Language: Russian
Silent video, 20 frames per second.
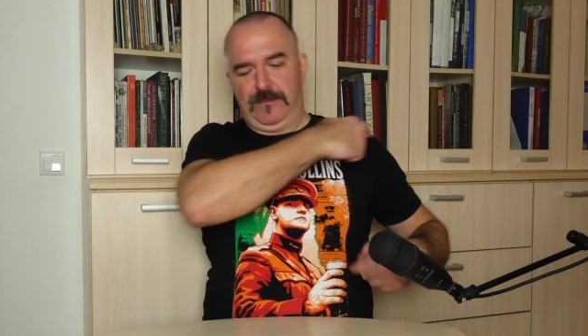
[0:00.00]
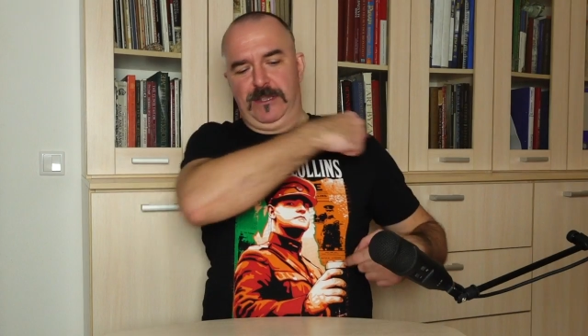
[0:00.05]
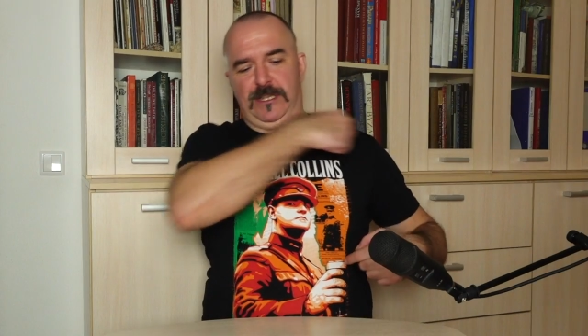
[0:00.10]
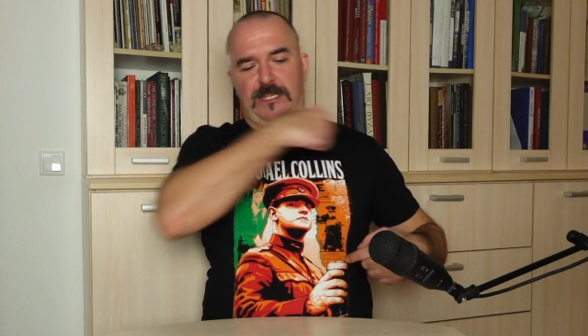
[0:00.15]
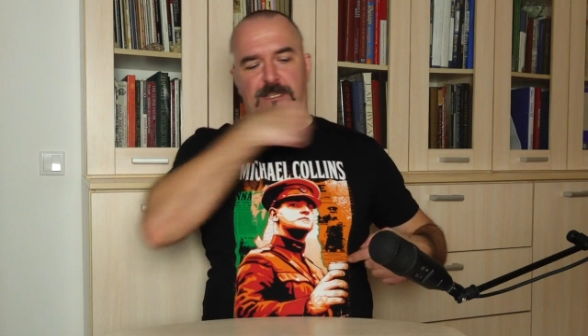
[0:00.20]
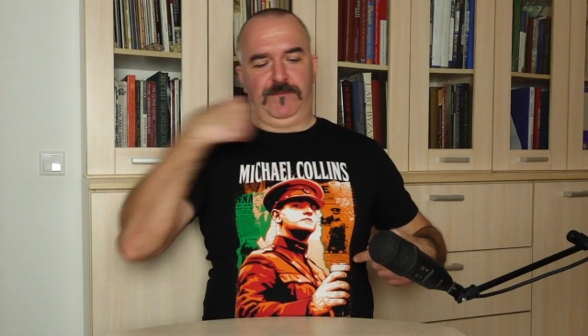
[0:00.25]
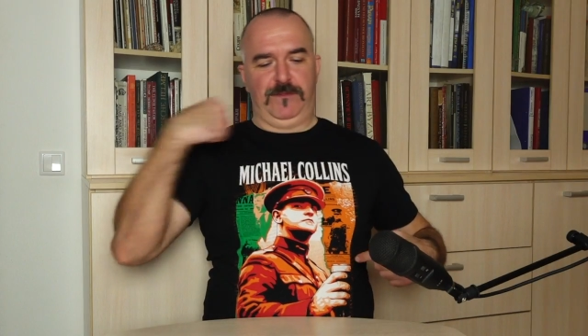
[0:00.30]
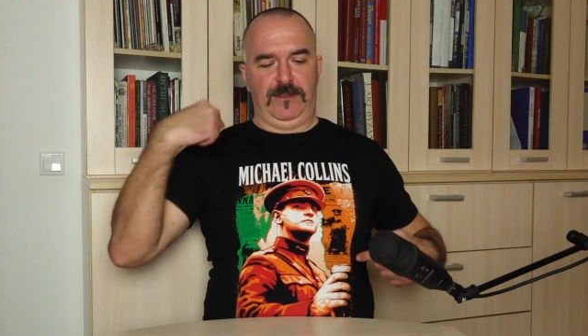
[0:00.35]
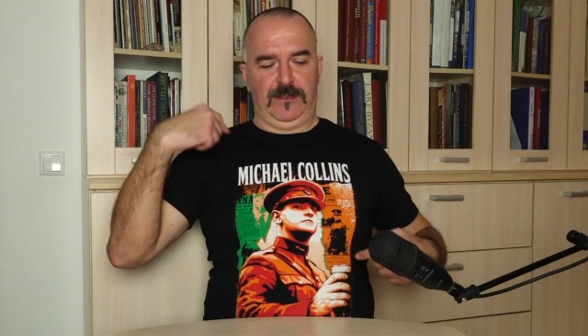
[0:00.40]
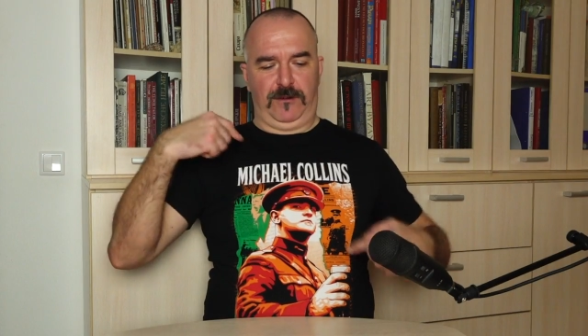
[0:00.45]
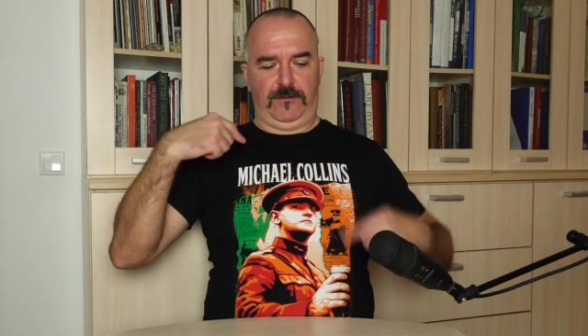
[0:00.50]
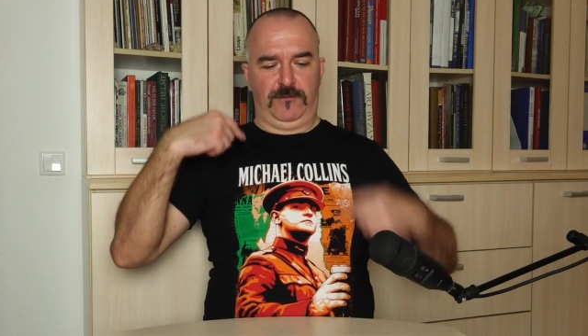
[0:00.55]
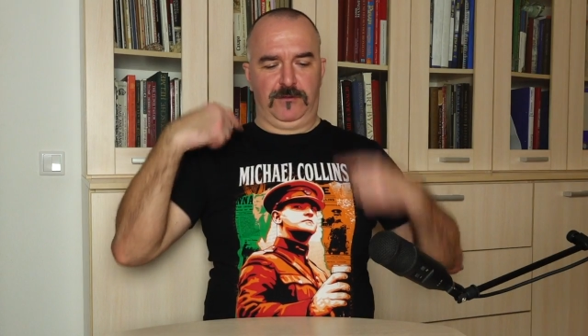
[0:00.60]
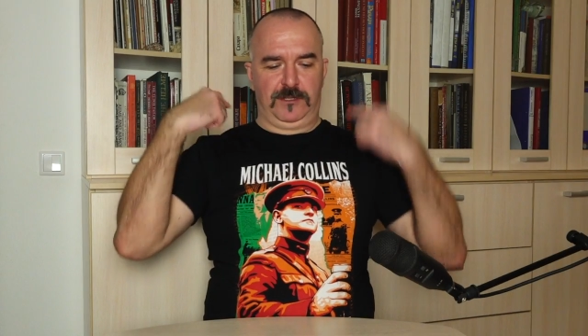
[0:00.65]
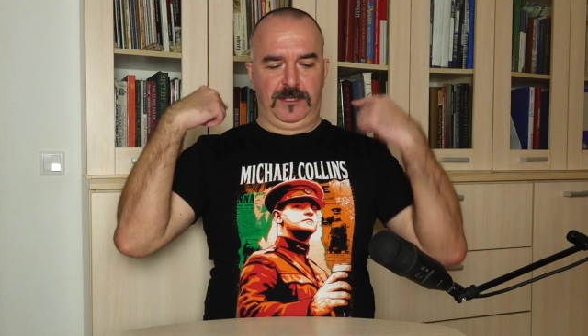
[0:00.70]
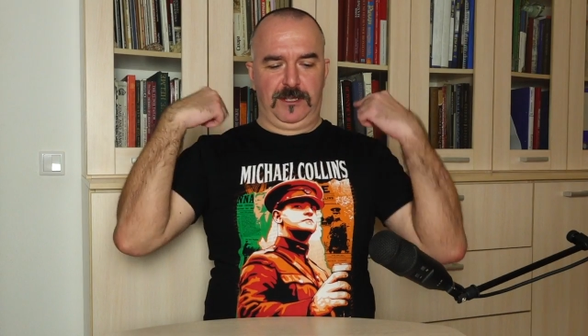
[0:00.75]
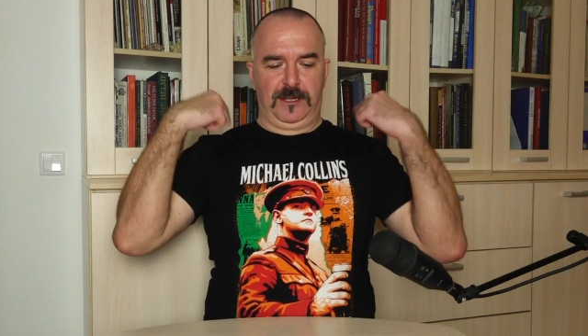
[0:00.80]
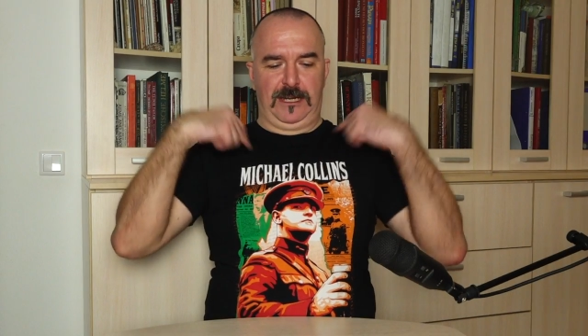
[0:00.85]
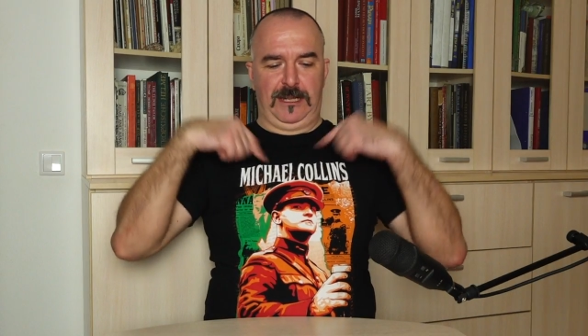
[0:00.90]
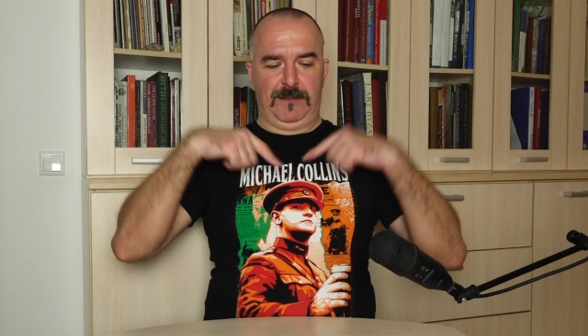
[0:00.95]
и сверху, с
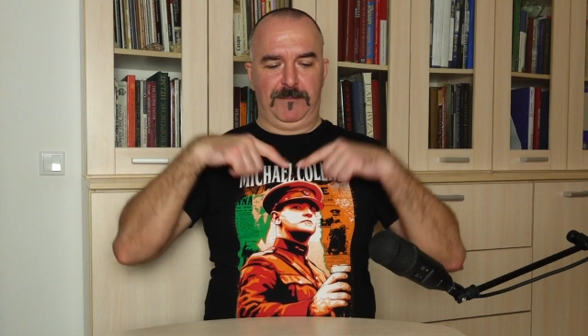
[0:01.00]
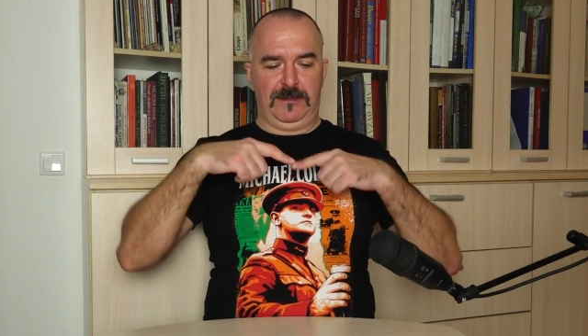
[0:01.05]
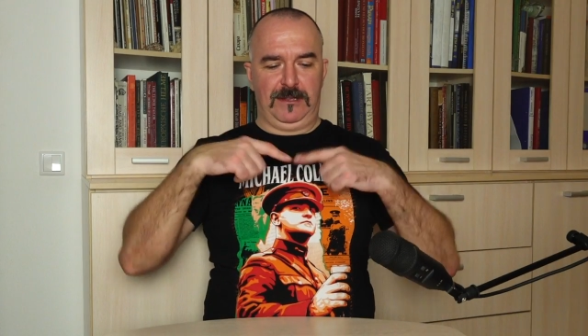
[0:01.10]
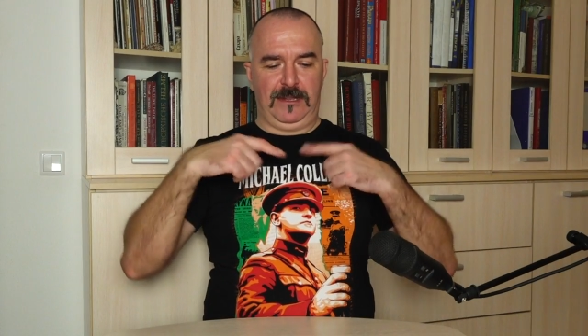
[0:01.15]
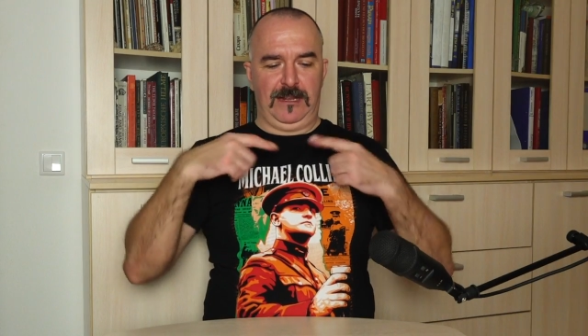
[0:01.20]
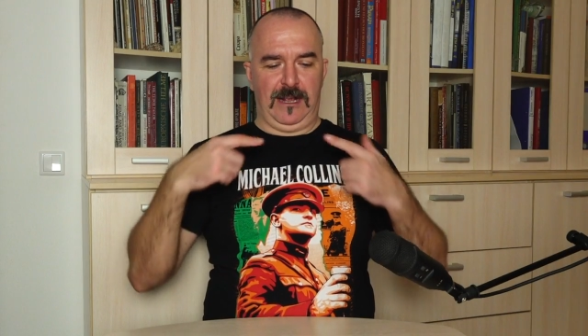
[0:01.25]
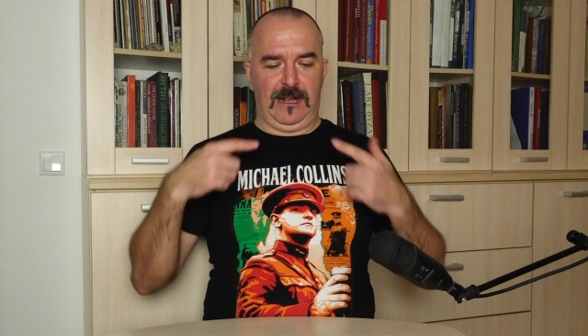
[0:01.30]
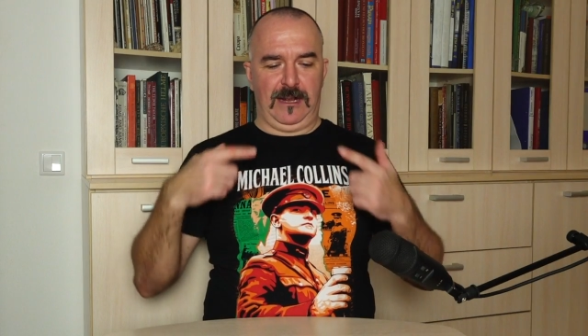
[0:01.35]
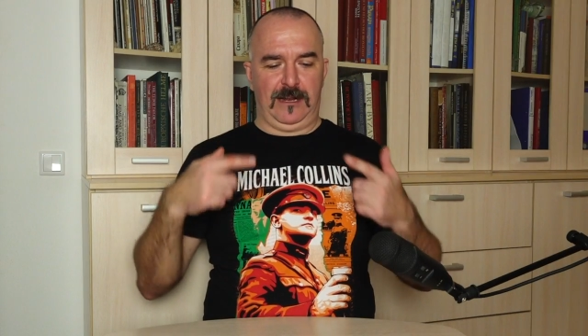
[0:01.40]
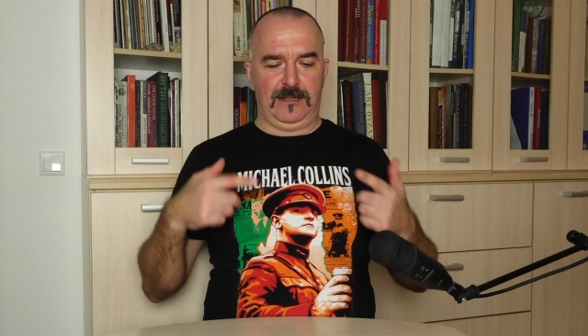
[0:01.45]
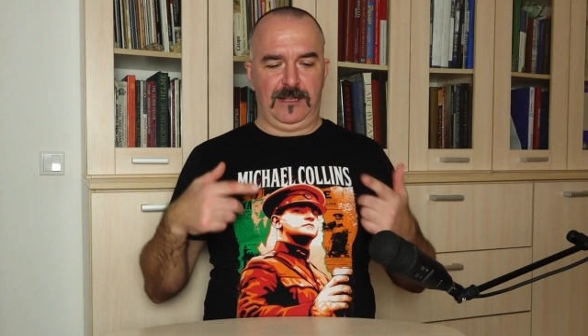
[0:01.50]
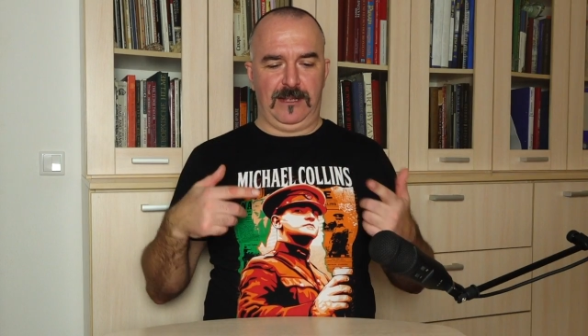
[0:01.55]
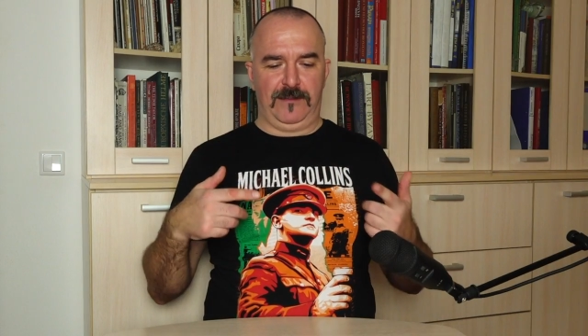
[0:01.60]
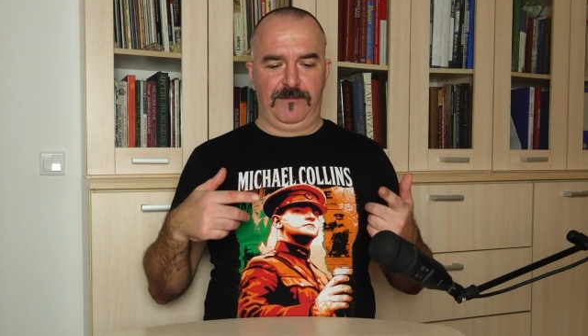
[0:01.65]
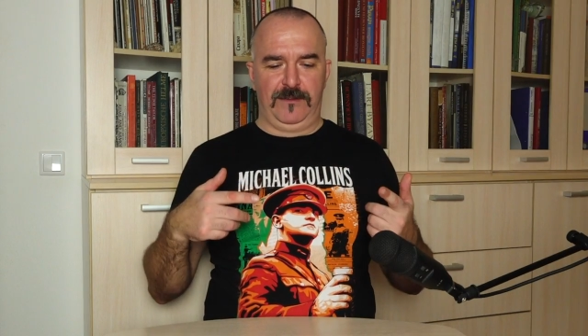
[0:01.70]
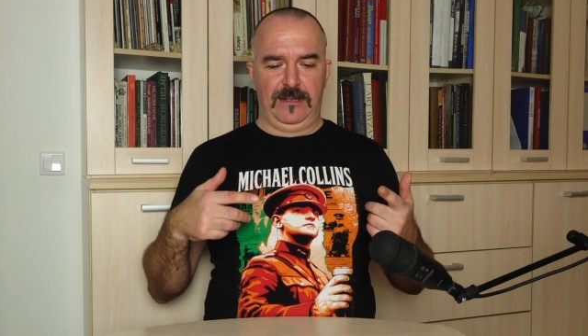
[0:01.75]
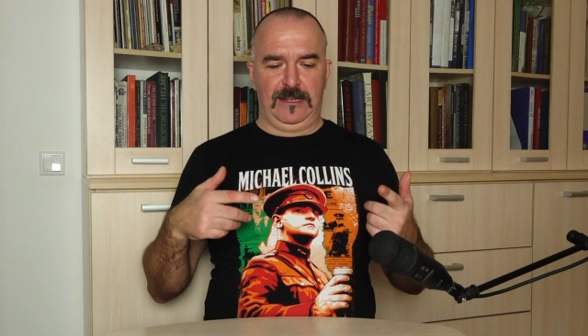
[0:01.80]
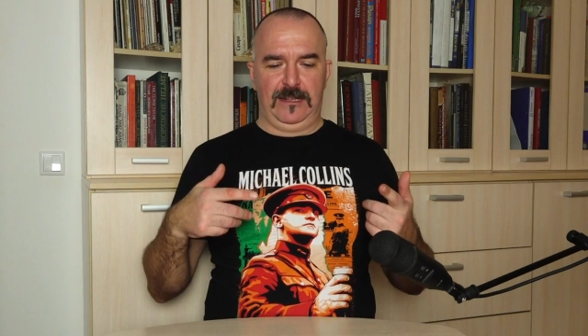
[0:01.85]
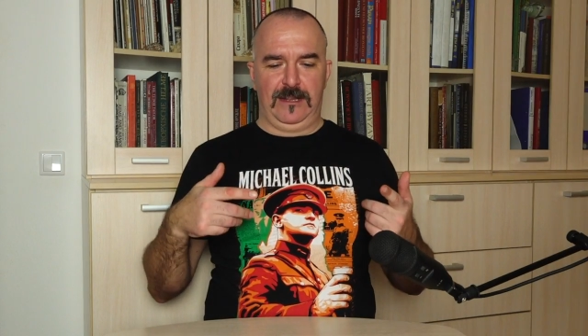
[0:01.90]
дырками для головы